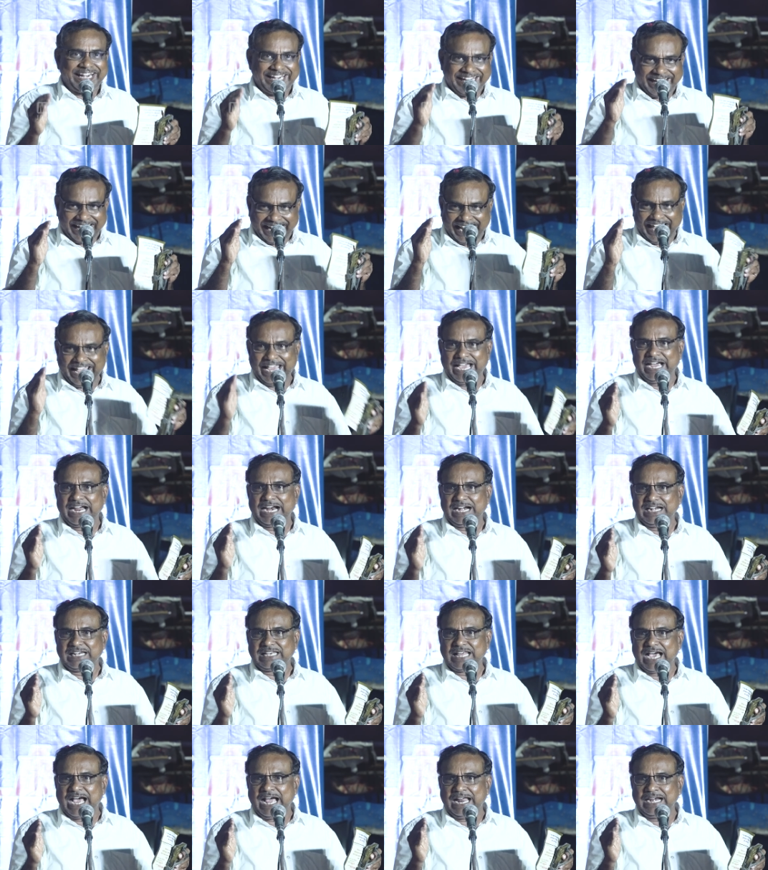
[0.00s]

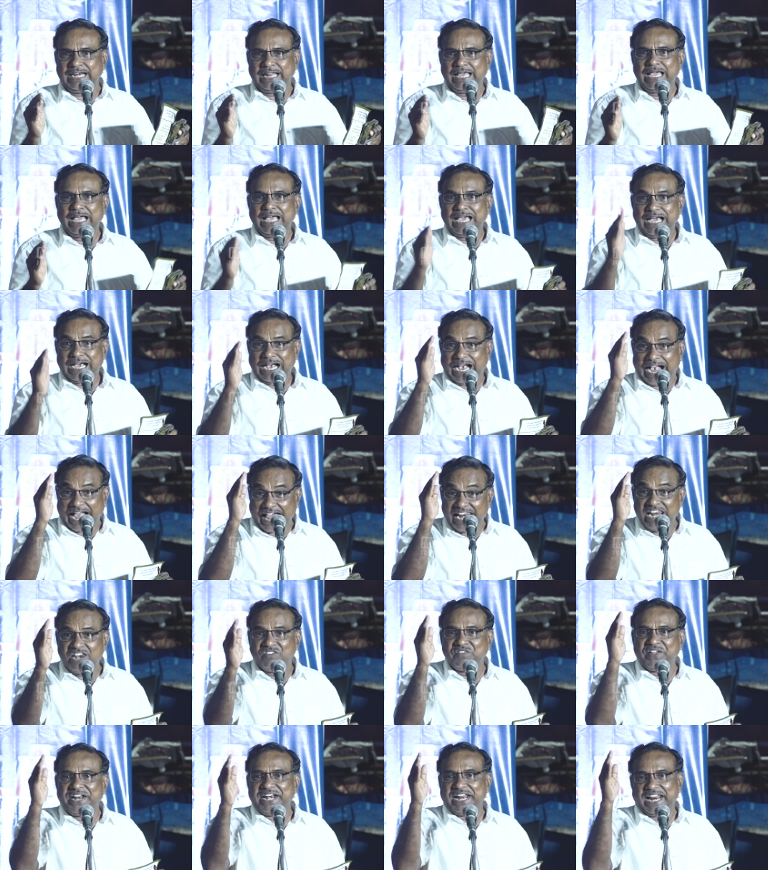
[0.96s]
நிலையங்கள் தான்
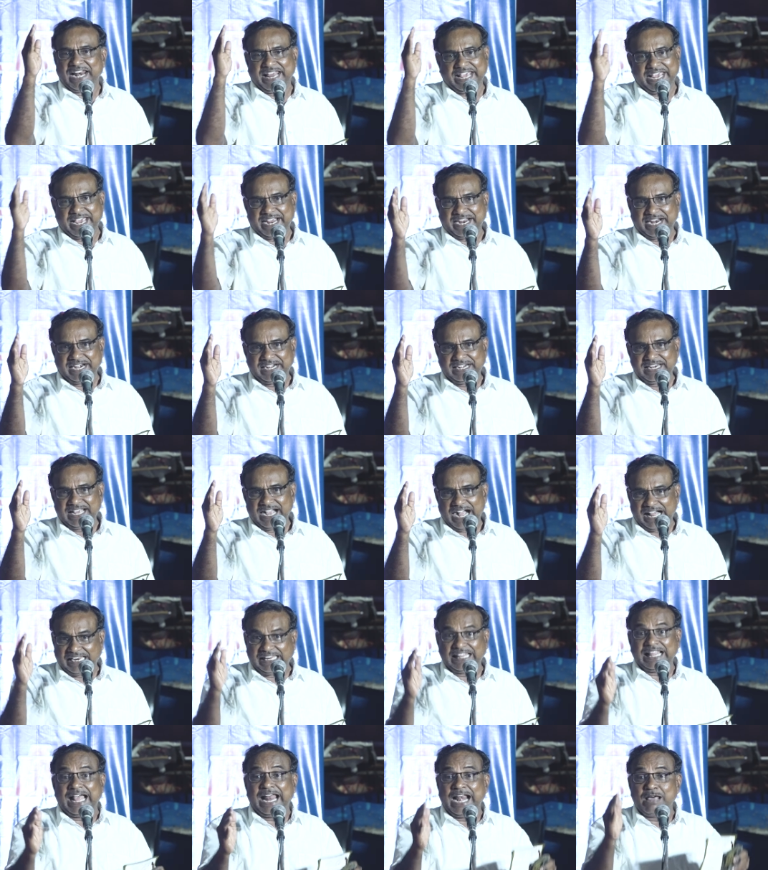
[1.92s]
கல்வி நிலையங்கள்
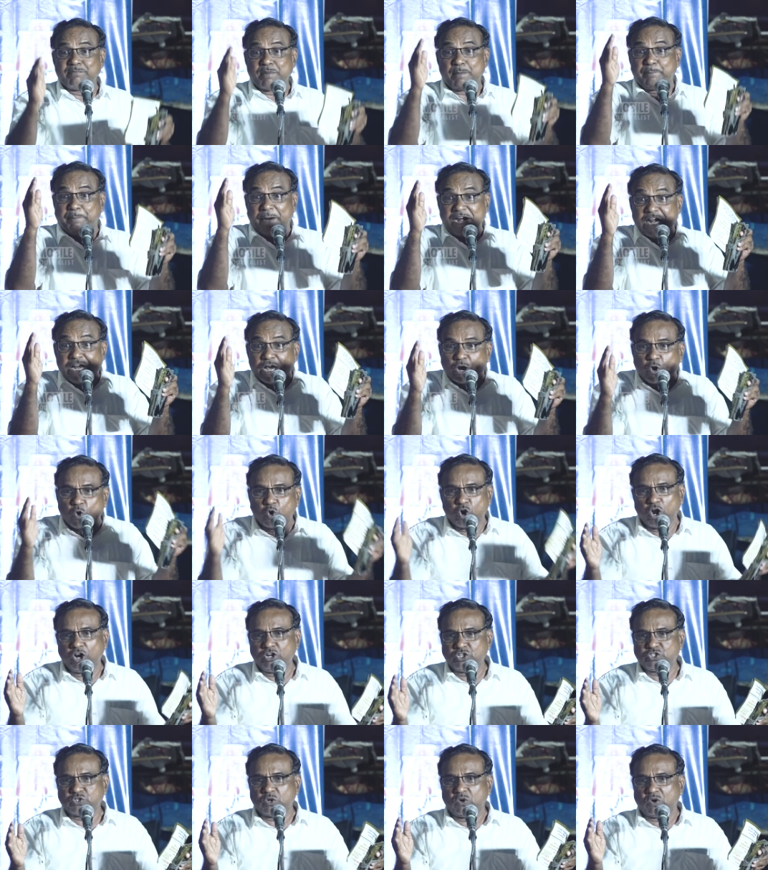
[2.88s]
அதை தான் நம்ம
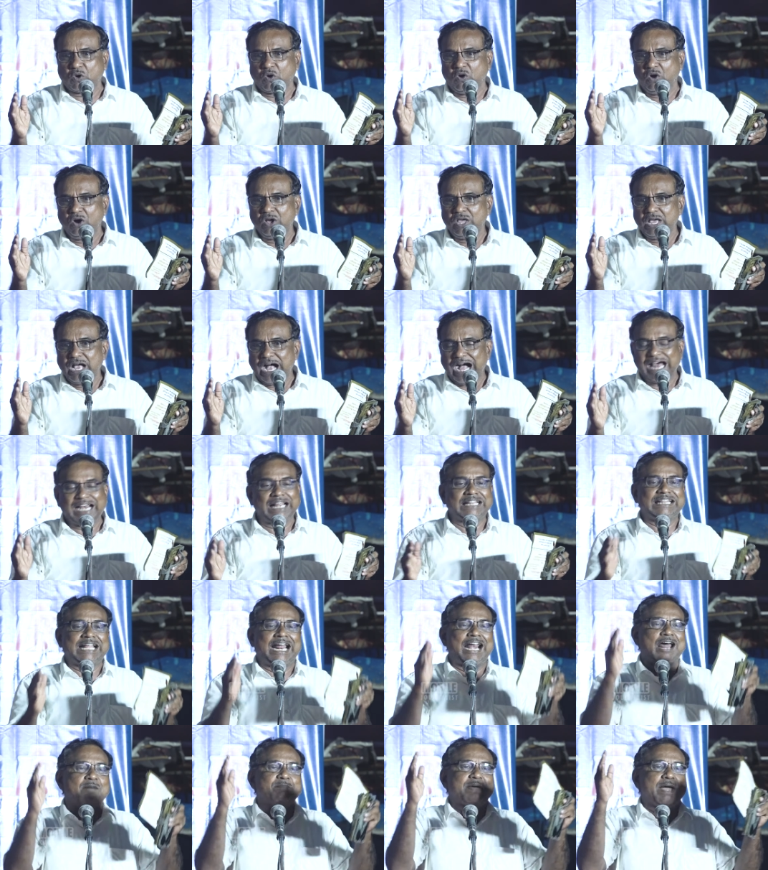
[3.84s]
பள்ளிக்கூடம்னு சொல்கிறோம் அதை
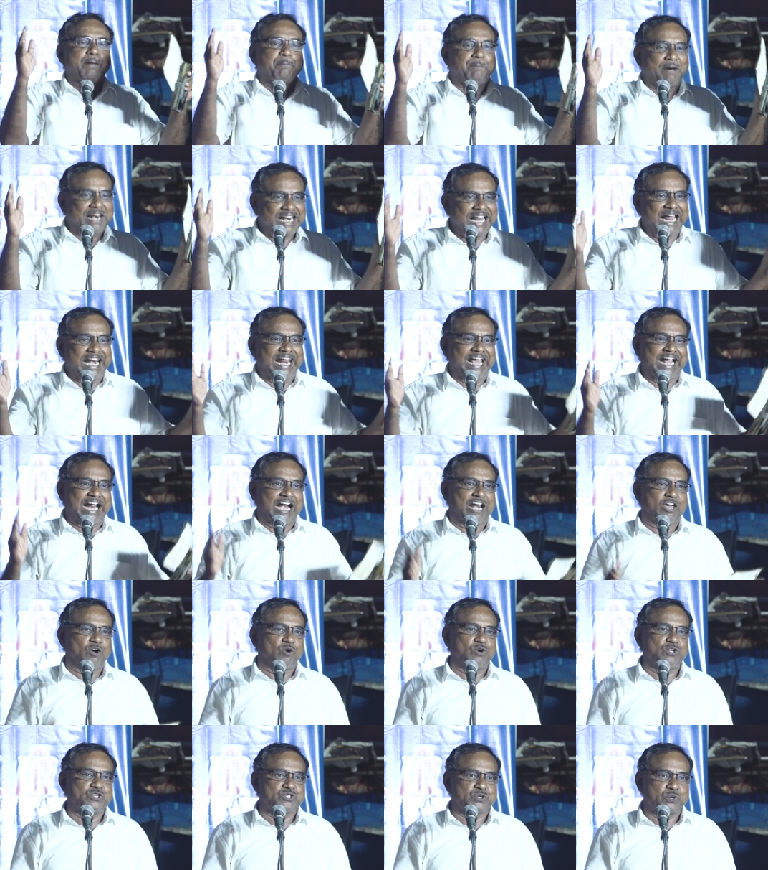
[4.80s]
தான் நம்ம
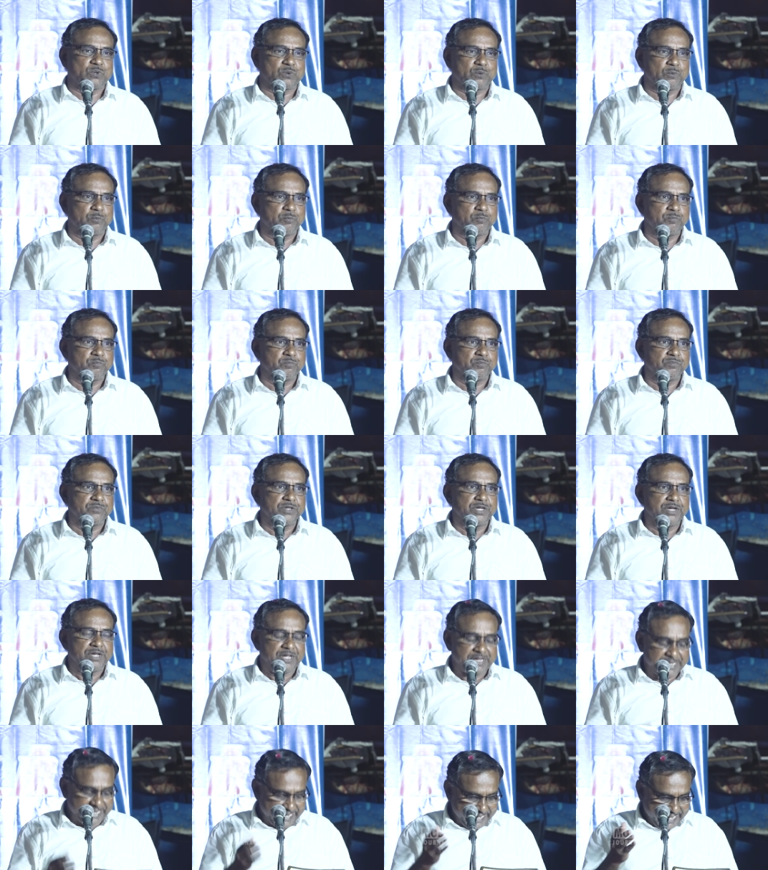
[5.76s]
பல்கலைக்கழகம்னு சொல்கிறோம்
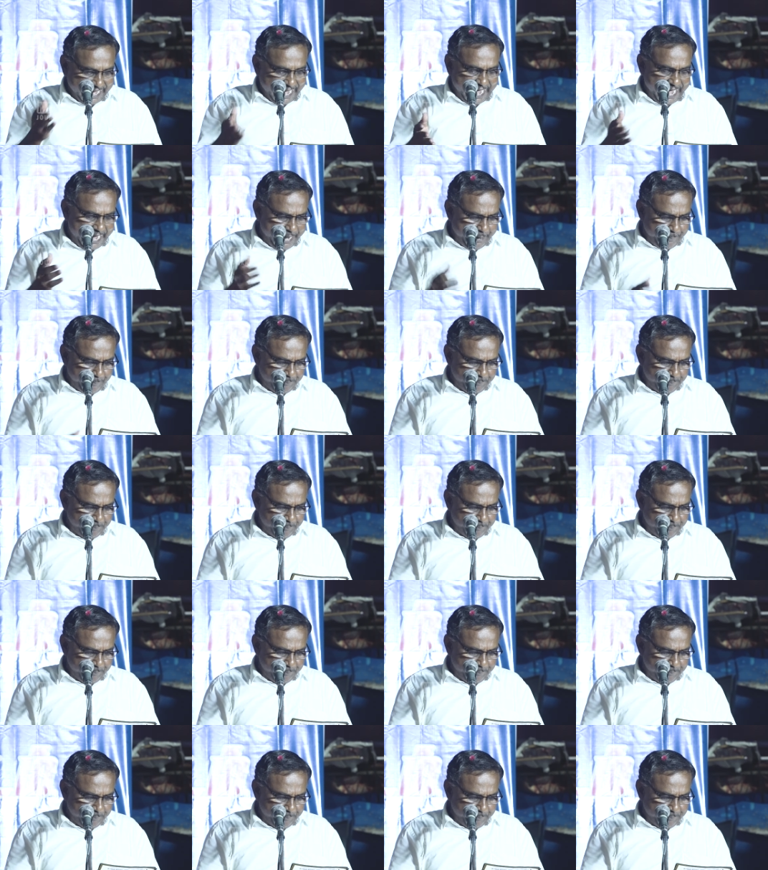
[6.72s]
இங்கே